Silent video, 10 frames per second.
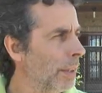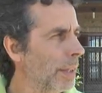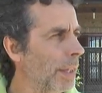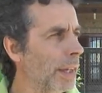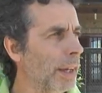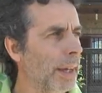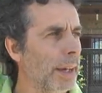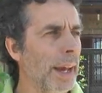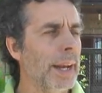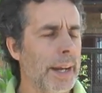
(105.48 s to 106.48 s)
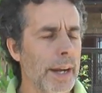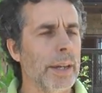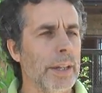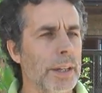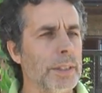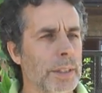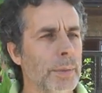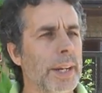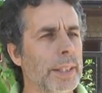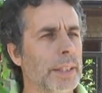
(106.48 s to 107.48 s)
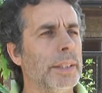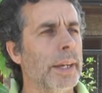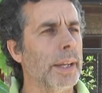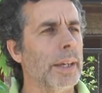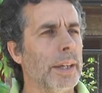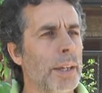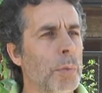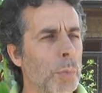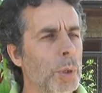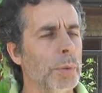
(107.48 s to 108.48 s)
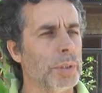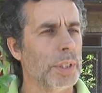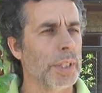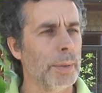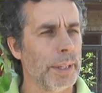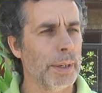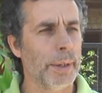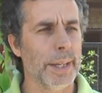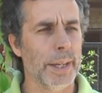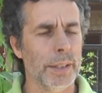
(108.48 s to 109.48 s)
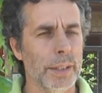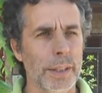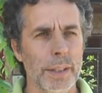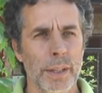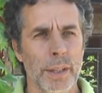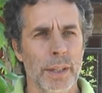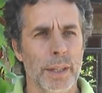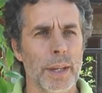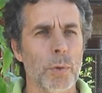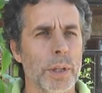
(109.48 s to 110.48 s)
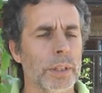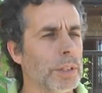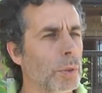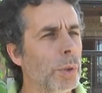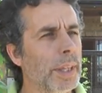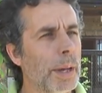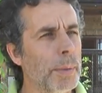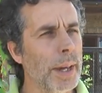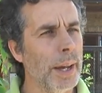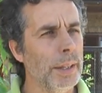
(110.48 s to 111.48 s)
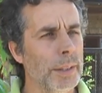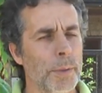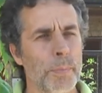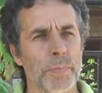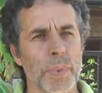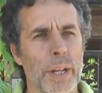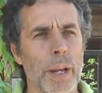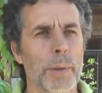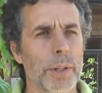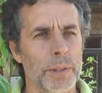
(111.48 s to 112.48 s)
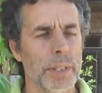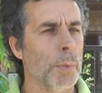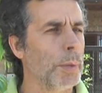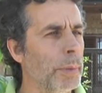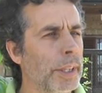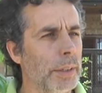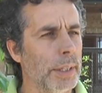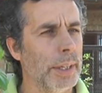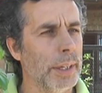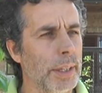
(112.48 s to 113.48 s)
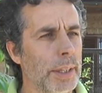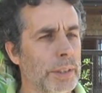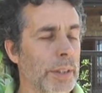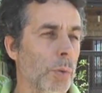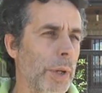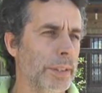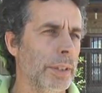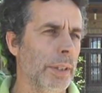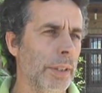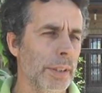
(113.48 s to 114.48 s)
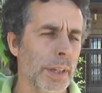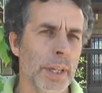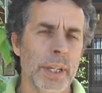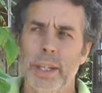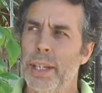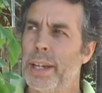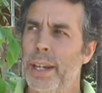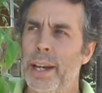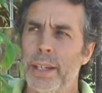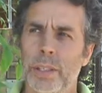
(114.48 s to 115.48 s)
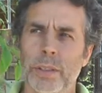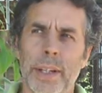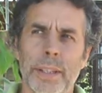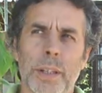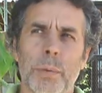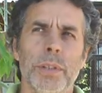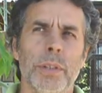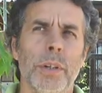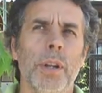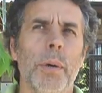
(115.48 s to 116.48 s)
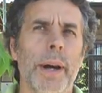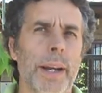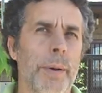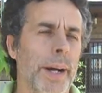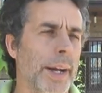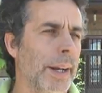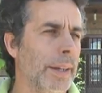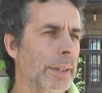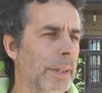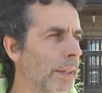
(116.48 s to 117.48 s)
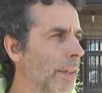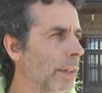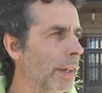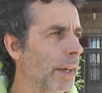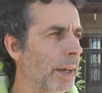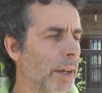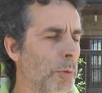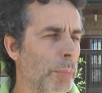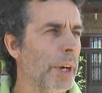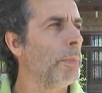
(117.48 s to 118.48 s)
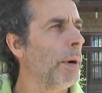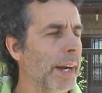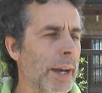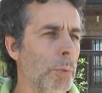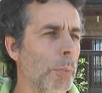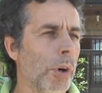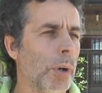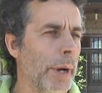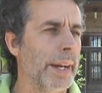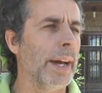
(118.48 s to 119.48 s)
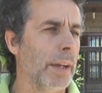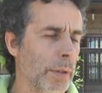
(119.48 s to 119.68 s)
eh, a la larga se van a entender que es muy positiva esta variante en cuanto a seguridad vial, la velocidad promedio de, circulación y que las estaciones de servicio no van a bajar, eh, pueden bajar un poco, variar